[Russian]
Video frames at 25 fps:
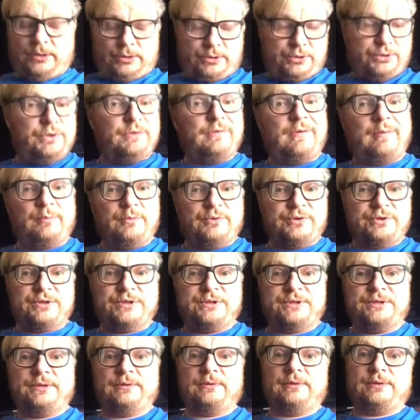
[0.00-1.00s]
Что вам
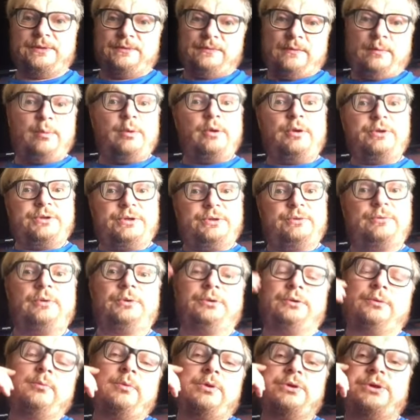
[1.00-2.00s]
нужно сделать? Вы берете
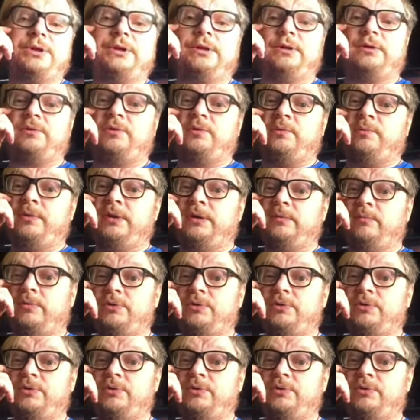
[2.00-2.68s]
ноту, можно на трубе,